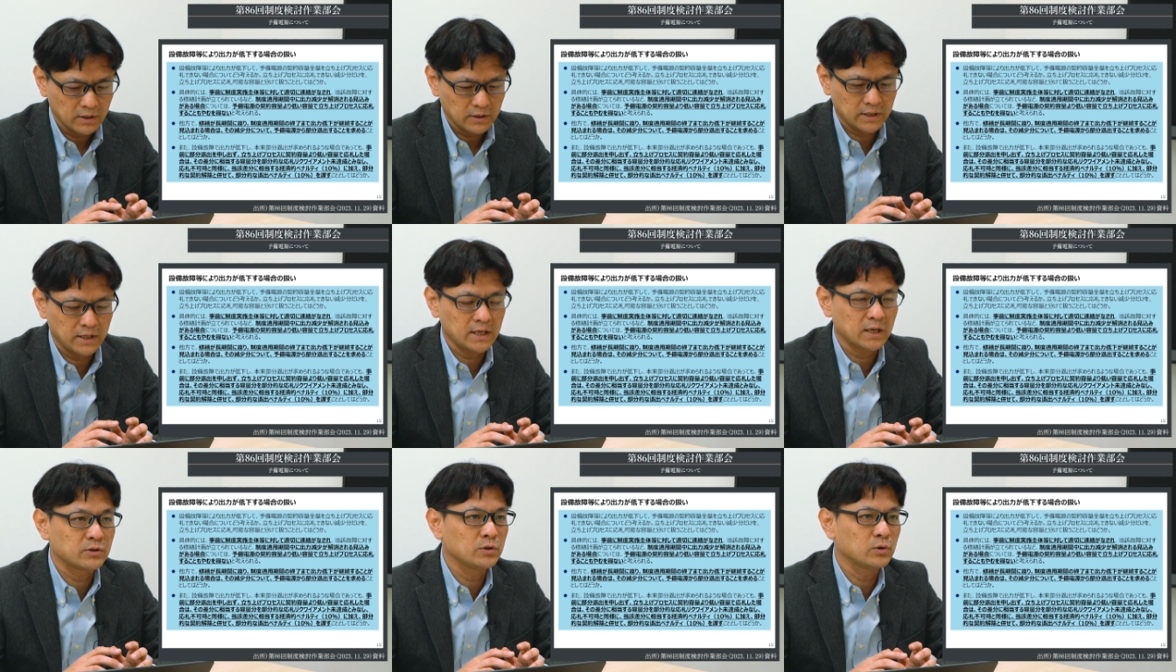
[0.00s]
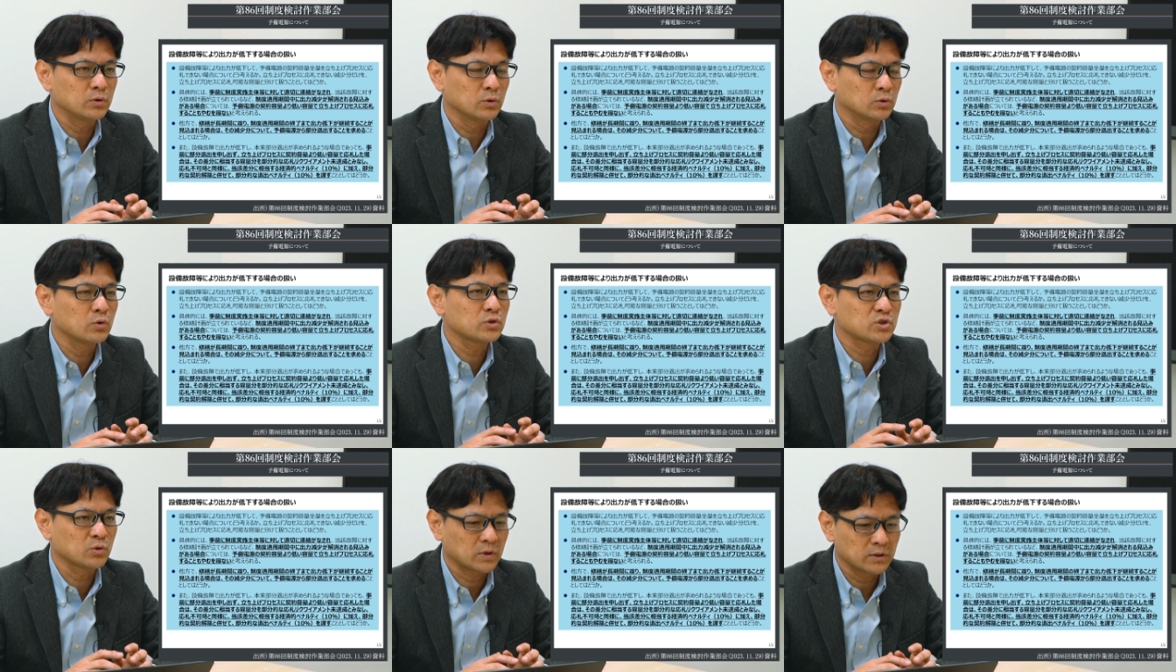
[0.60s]
契約要領をど
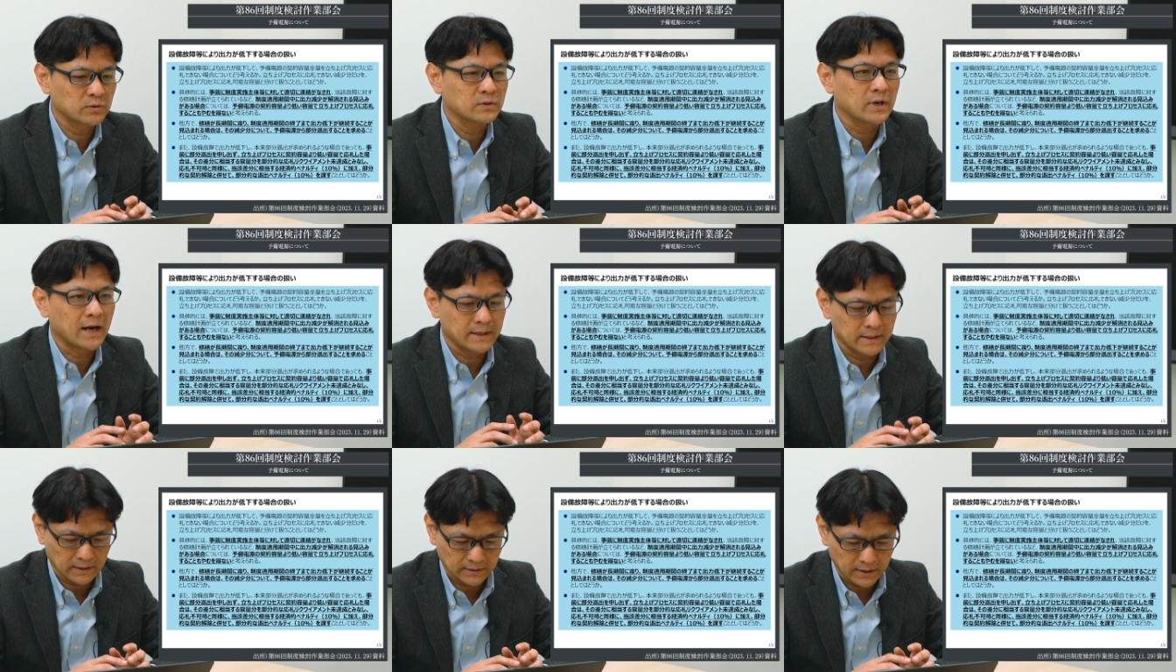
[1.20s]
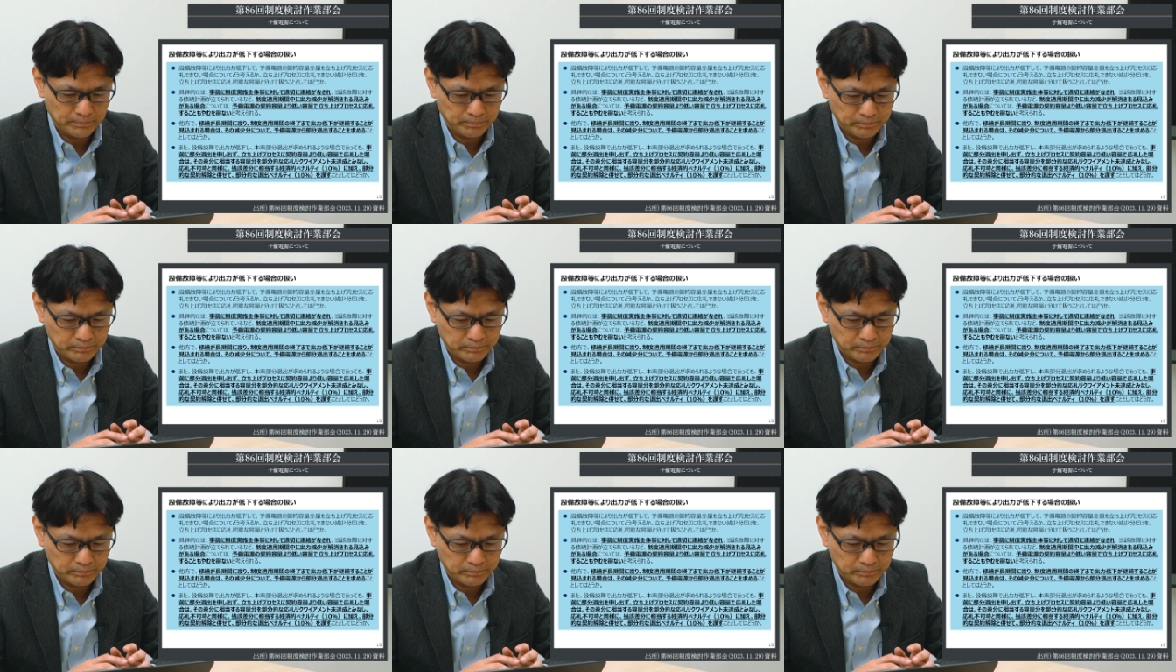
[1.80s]
うしようかというあり方。